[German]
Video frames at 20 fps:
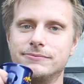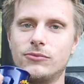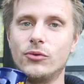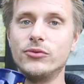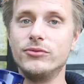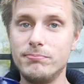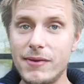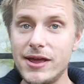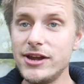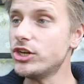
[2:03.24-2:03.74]

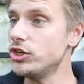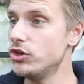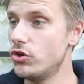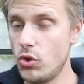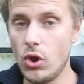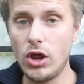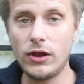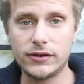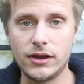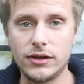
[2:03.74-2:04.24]
Und Menschen
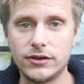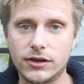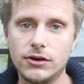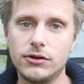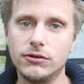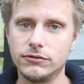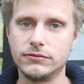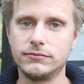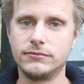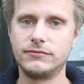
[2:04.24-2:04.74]
hören da
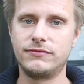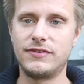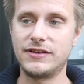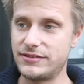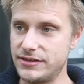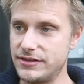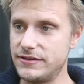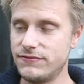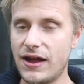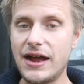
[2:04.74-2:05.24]
drauf,
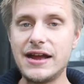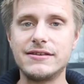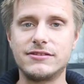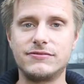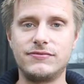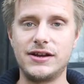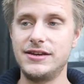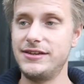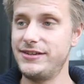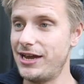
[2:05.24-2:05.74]
was ich
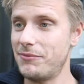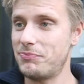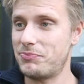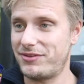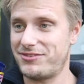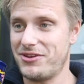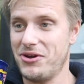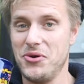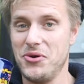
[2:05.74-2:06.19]
weiß, weil ich habe das